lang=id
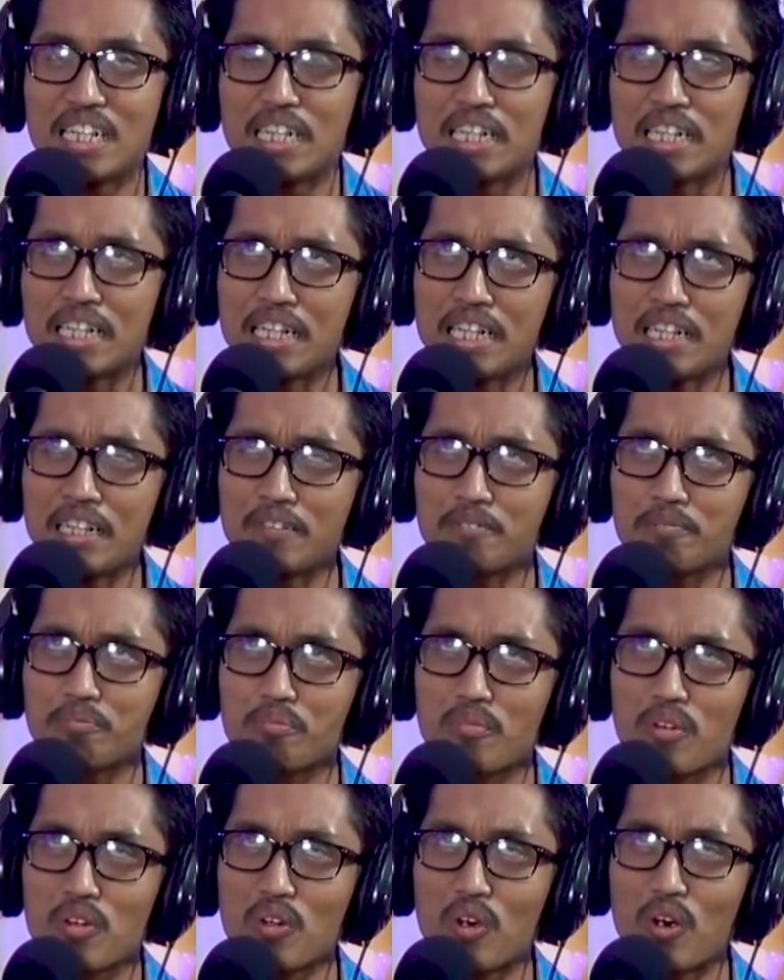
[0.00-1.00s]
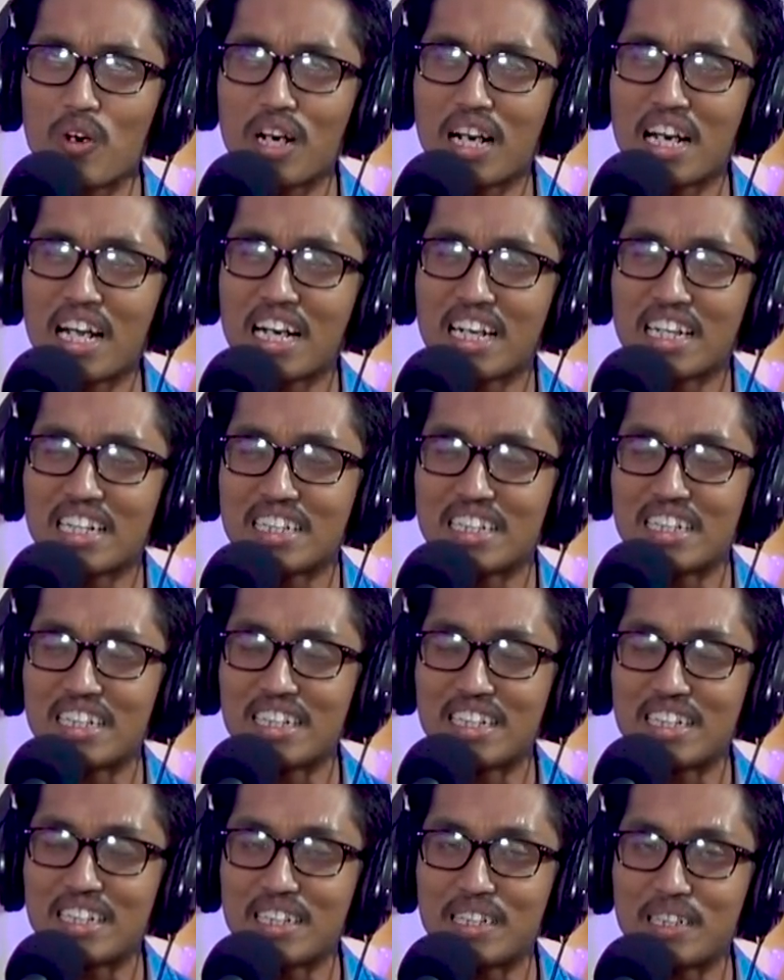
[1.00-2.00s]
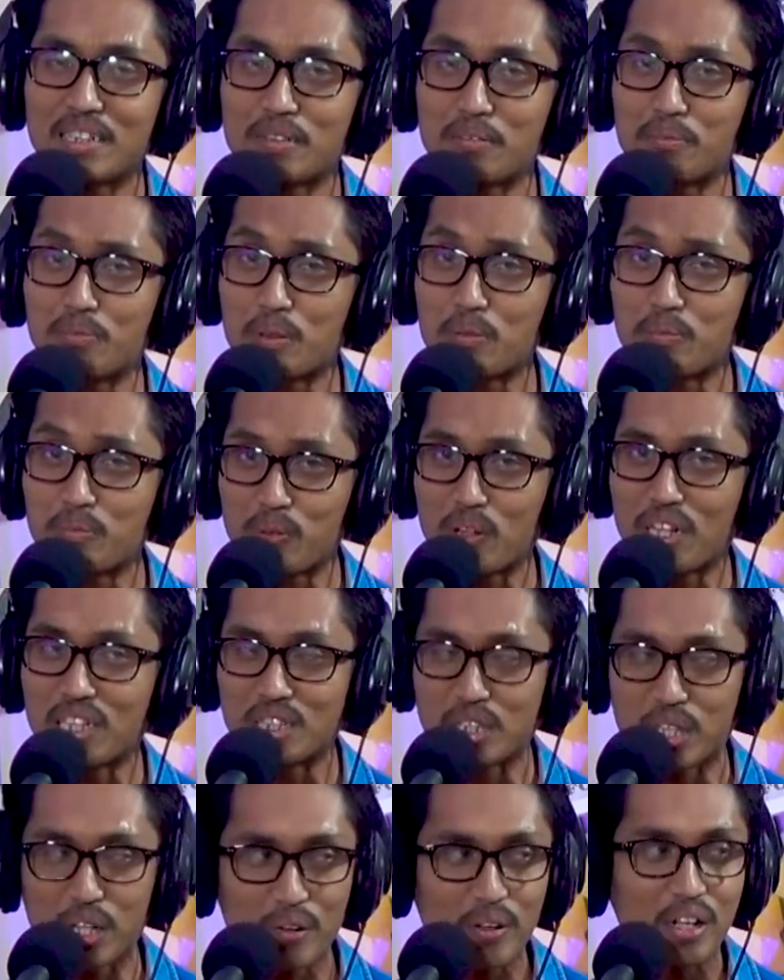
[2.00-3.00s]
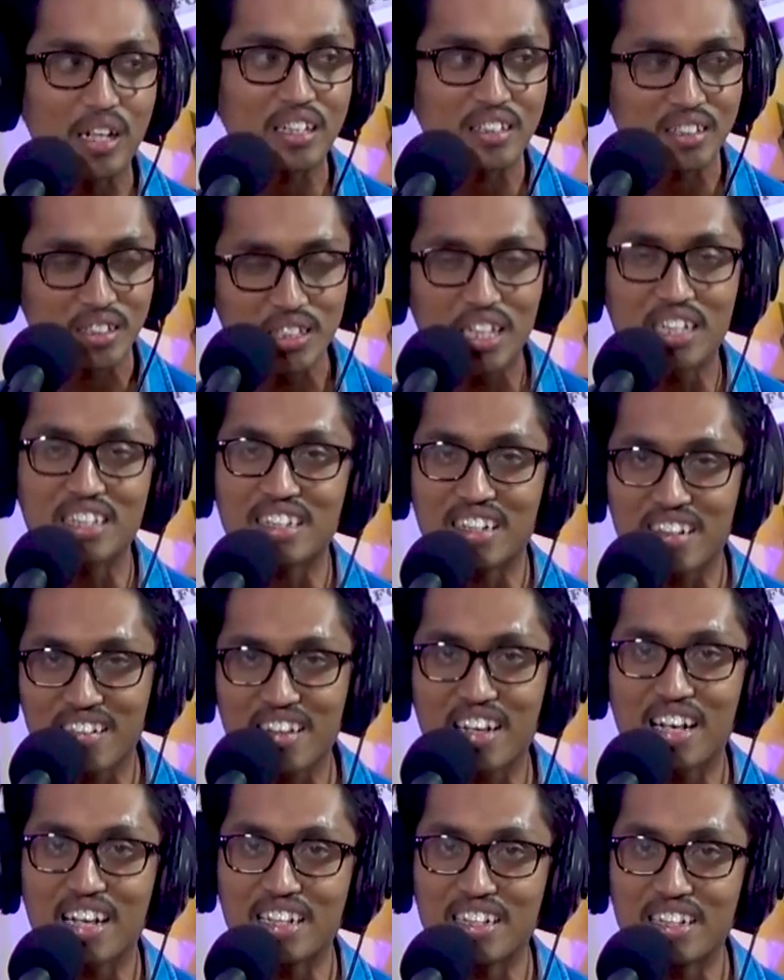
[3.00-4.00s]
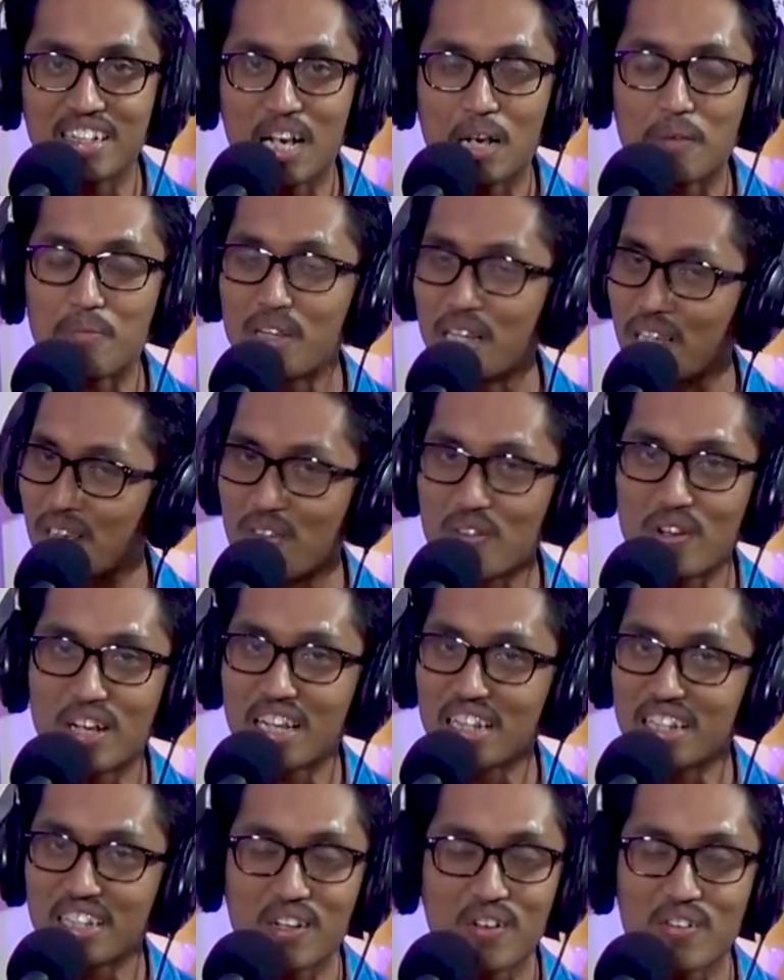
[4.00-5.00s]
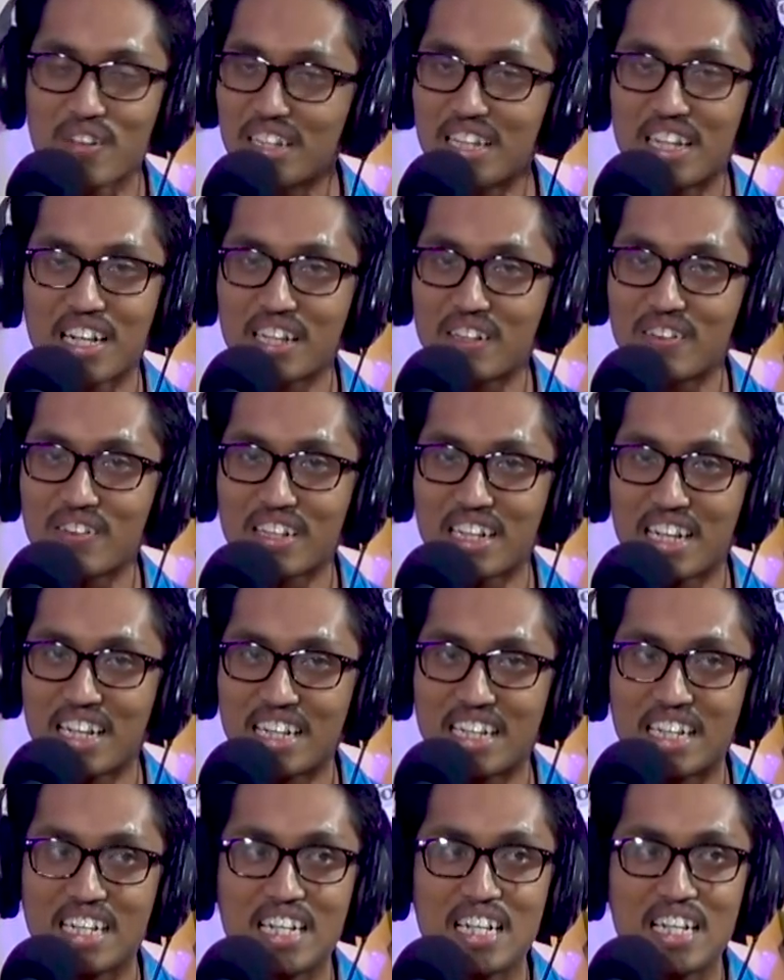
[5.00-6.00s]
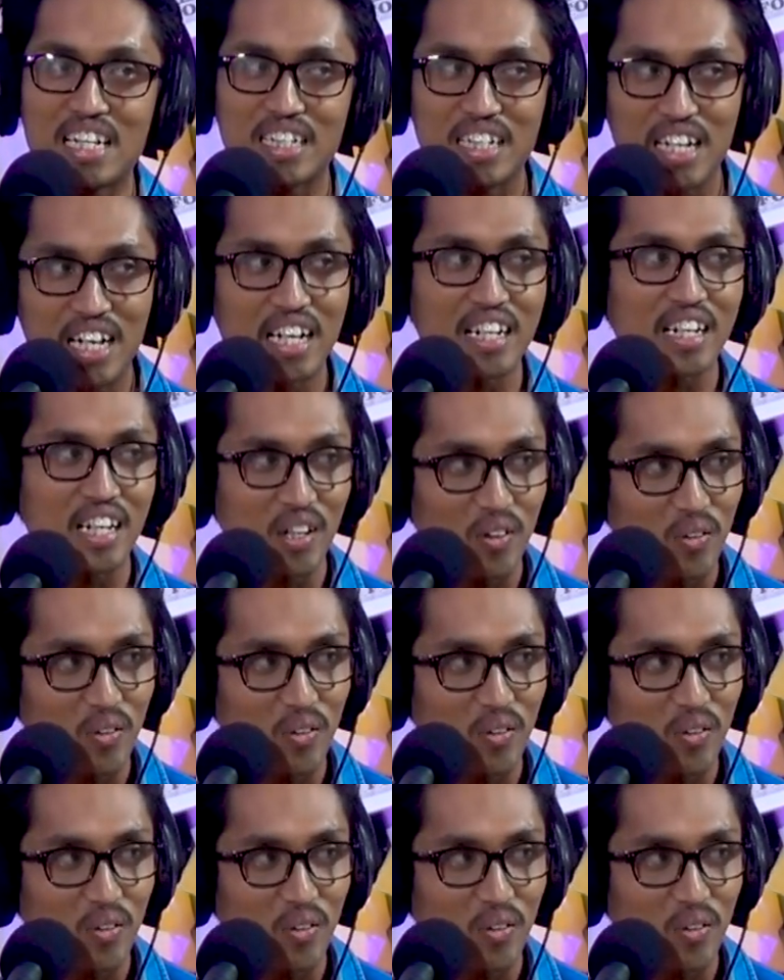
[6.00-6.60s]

Ini seorang uh, perempuan cewek cantik sekali apalagi suaranya tidak usah diragukan dan hmm.